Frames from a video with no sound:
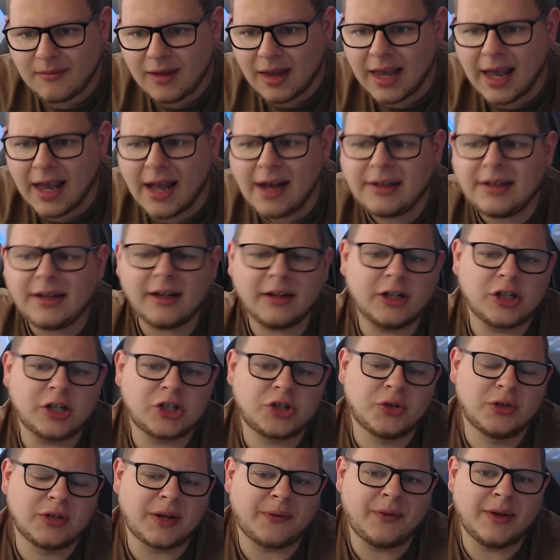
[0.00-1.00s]
hält ihn an der
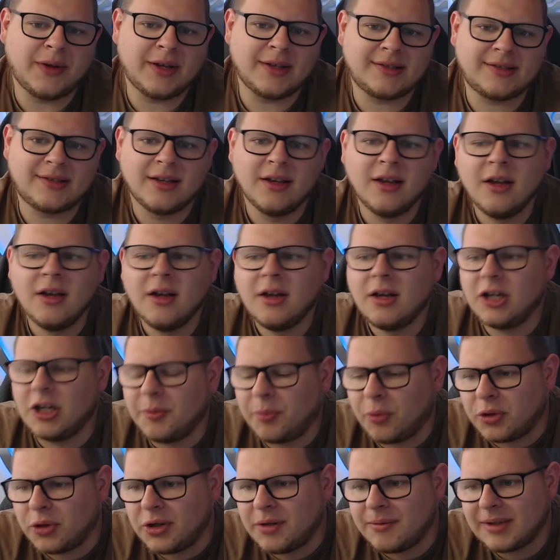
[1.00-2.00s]
Schulter fest.
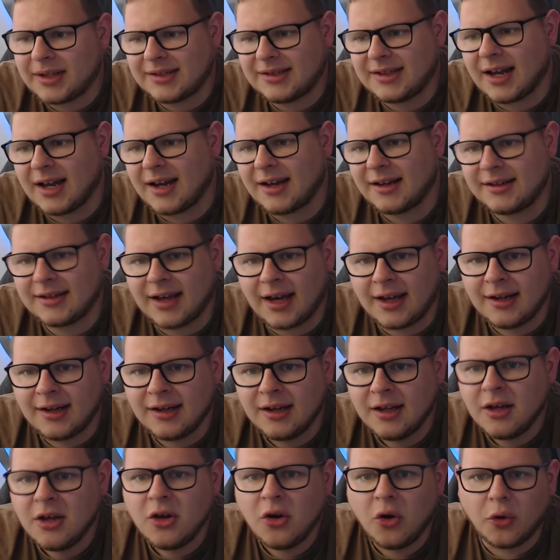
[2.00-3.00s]
Lebo nimmt das dankend an
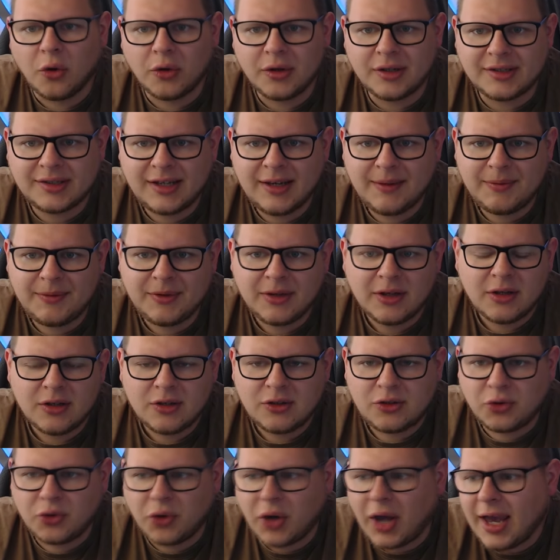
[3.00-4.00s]
und es gibt
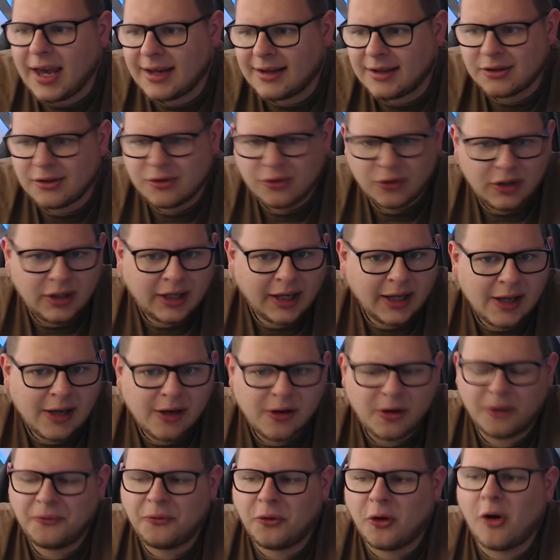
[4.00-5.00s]
zu Recht natürlich
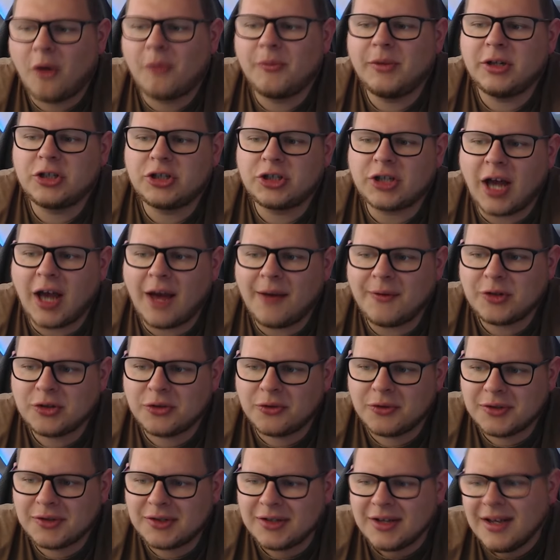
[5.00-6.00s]
regelkonform den
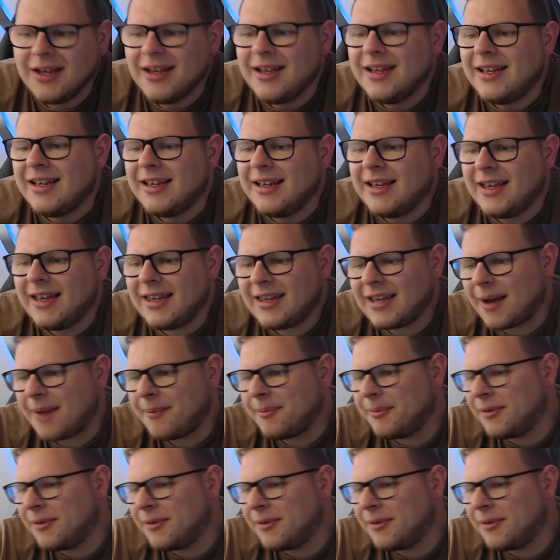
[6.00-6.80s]
Strafstoß. Ich habe